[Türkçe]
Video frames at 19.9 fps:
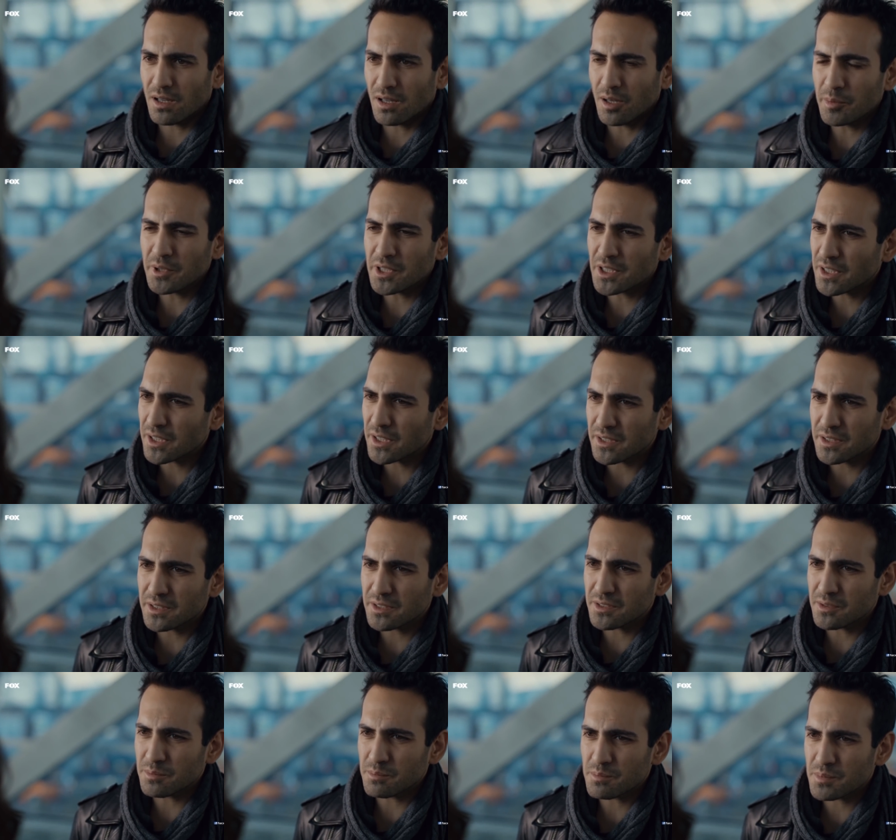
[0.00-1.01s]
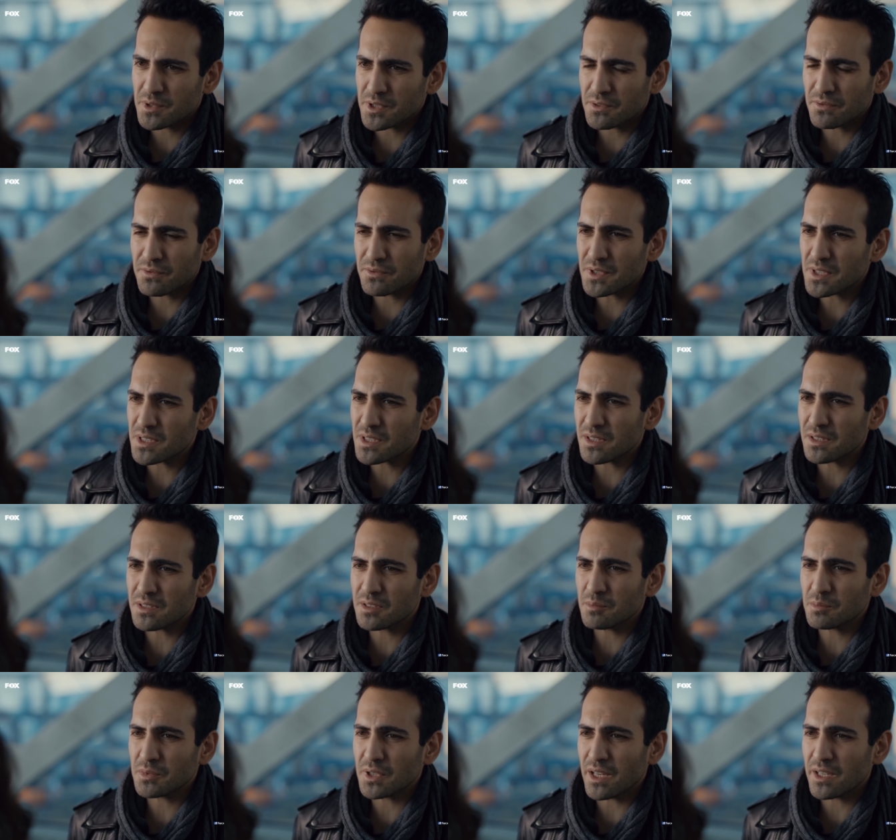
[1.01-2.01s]
Amerika'ya gittim. Sırf
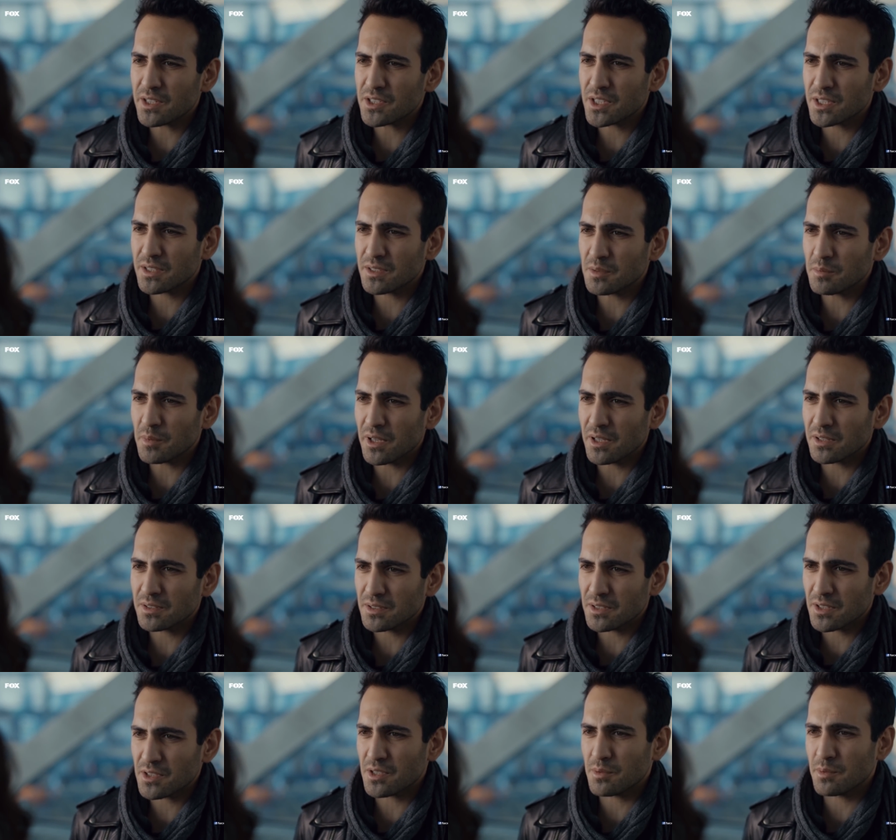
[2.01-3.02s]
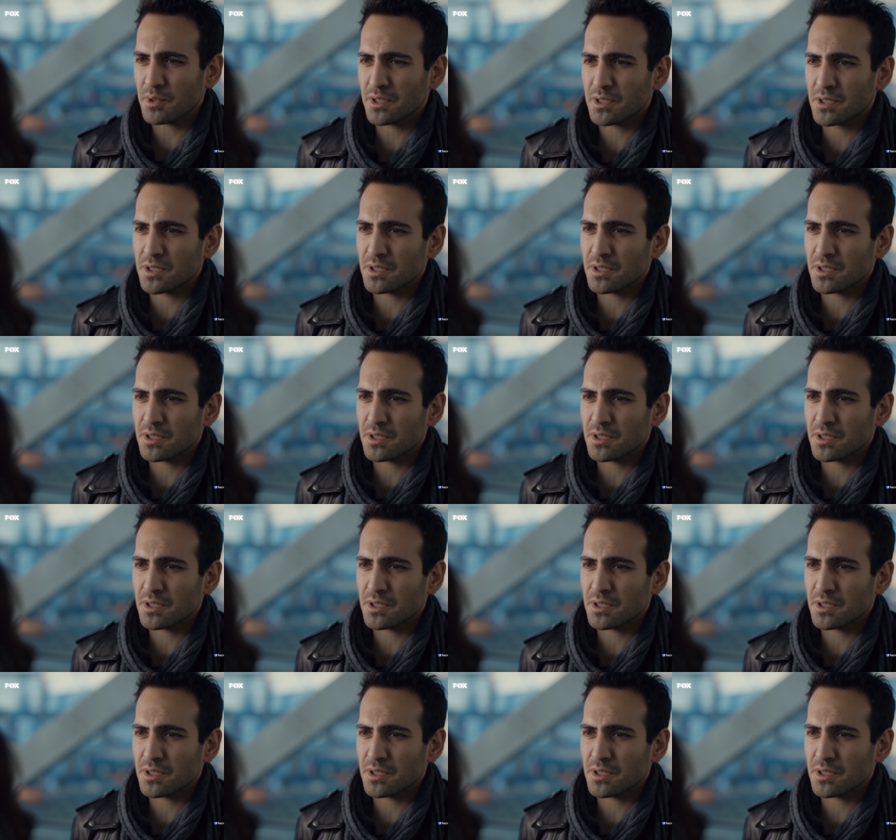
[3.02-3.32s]
istediğim, tercih ettiğim hayatı yaşamak